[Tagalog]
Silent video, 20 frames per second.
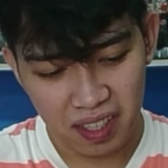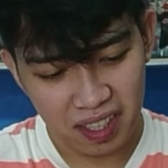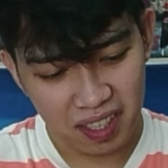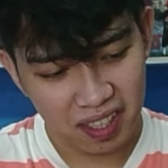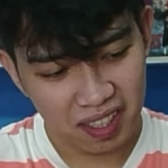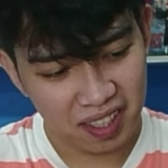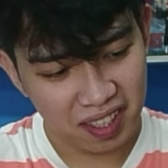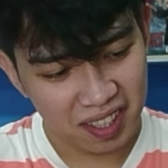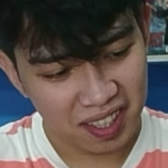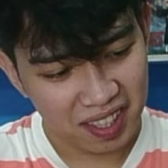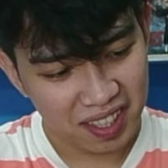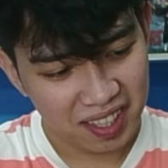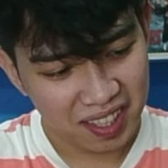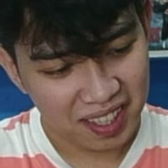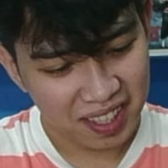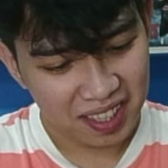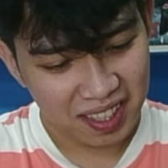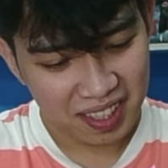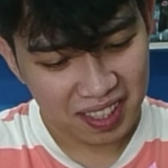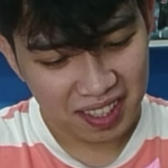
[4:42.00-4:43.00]
Hala,
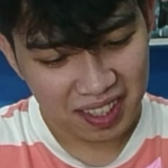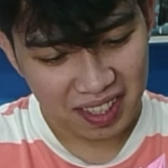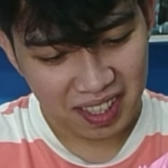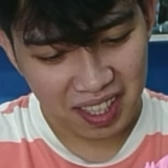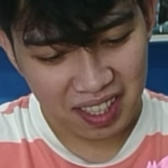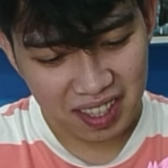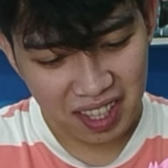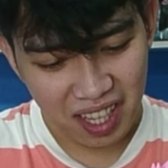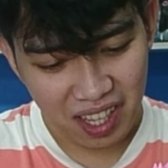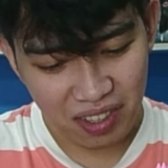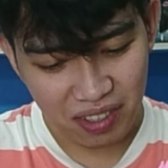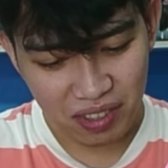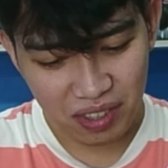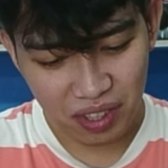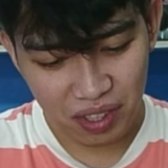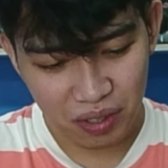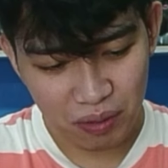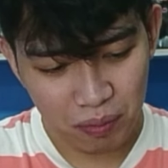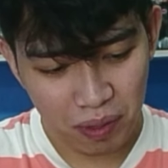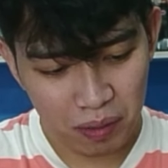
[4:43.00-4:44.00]

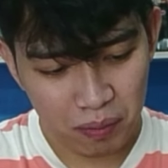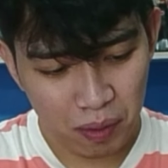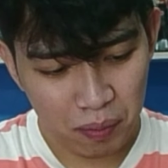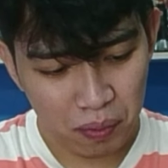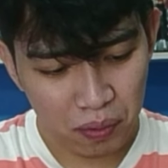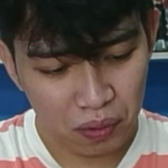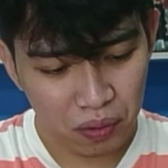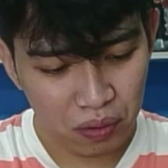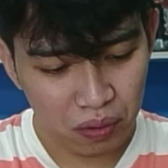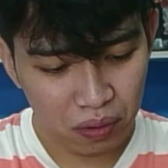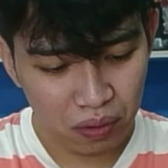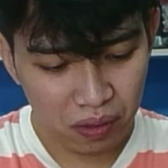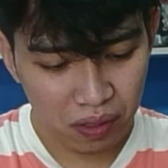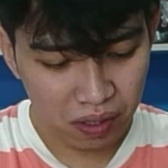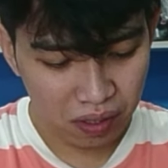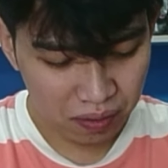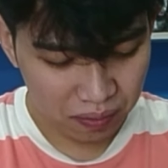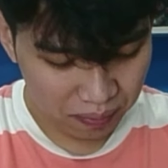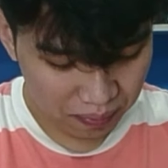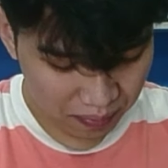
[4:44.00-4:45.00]
natakot ako ba maputol?